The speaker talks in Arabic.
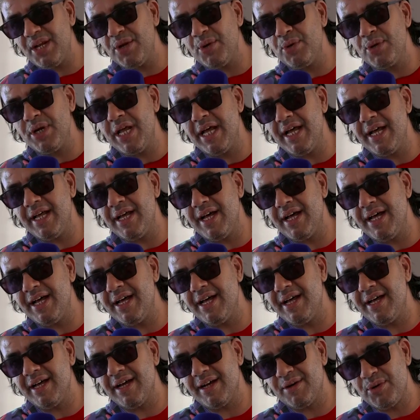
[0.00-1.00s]

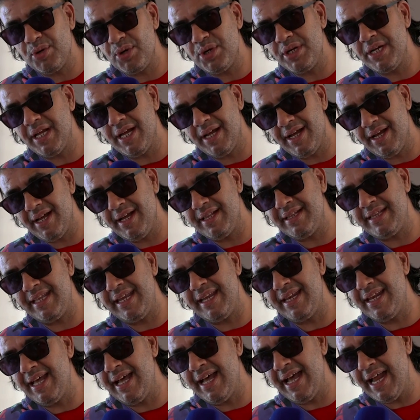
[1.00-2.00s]
الأولى كنا
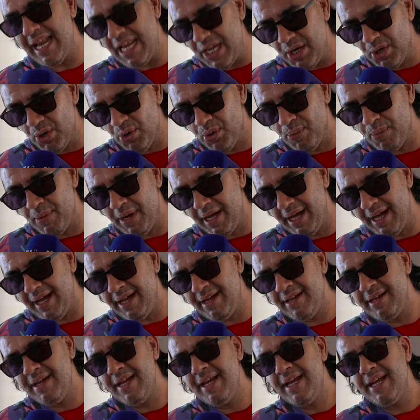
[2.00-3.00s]
ديناها اليوم
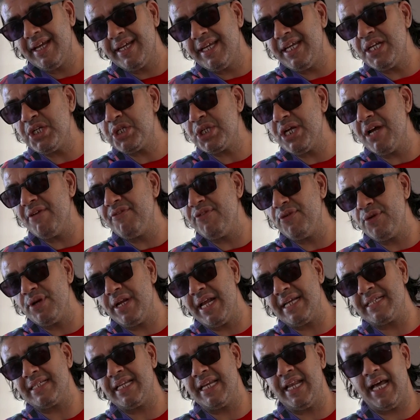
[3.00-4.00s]
كي شافوا
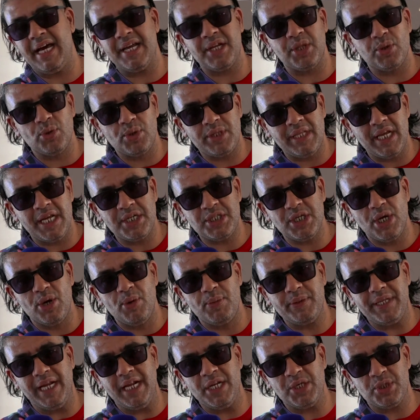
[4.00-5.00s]
الناس العرض
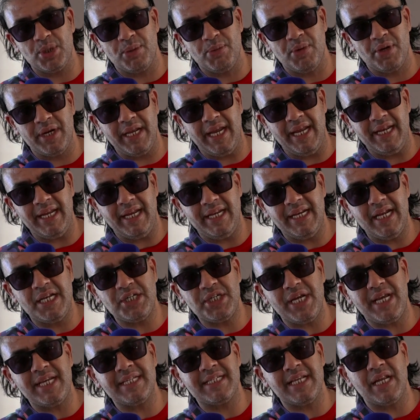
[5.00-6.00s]
والتجاوب تاع الجمهور يعني احنا
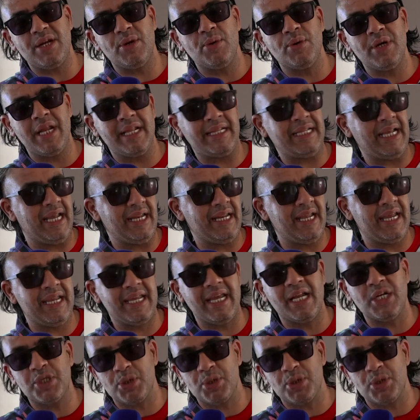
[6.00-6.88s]
الجائزة الأولى تاعنا هي